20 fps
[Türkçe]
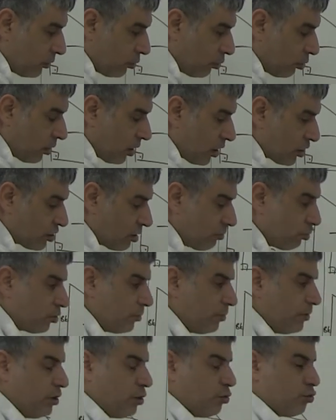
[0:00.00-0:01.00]
Nur arkadaşlar
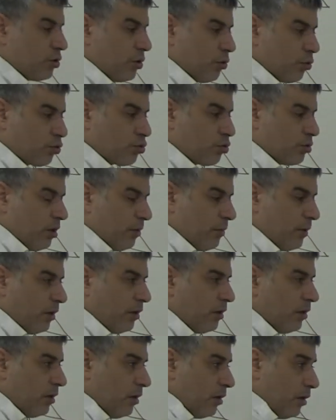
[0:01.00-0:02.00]
burada bir dik üçgen oluşur değil
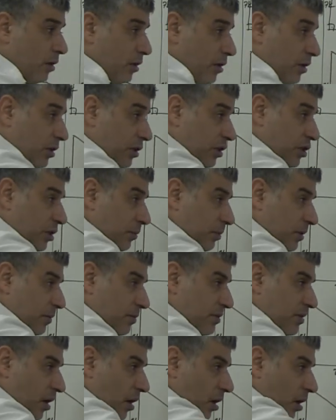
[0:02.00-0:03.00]
mi? 2
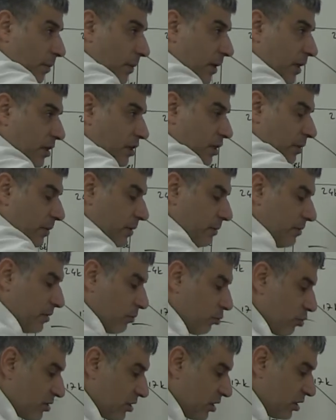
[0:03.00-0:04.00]
birimse AB 2
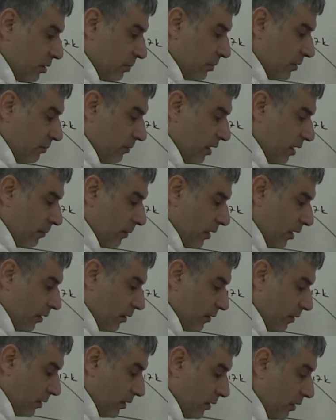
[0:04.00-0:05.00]
birimse burası da 2 birim değil
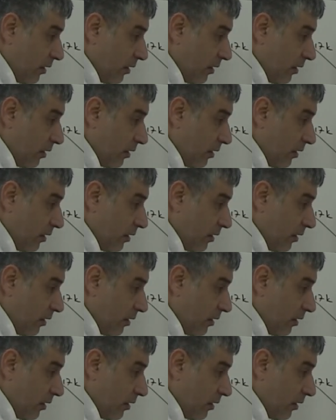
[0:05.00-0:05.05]
mi?